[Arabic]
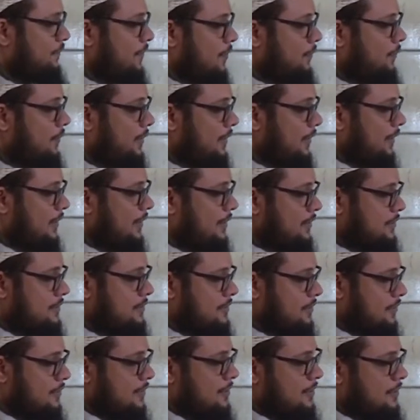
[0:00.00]
فهو
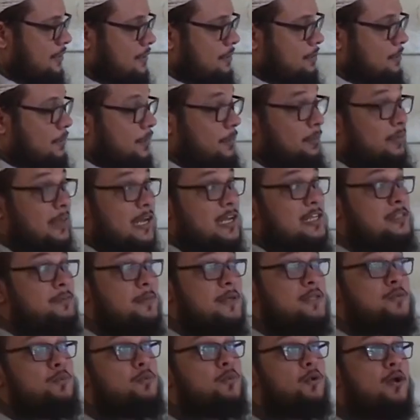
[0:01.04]
نجس ممتاز
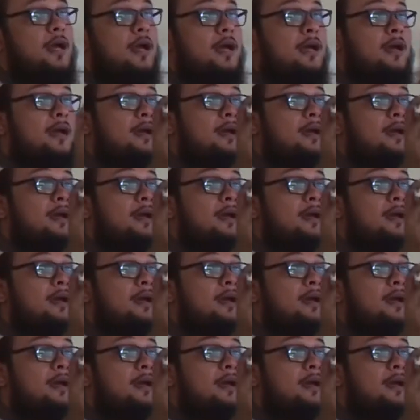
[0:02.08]
ما اسمك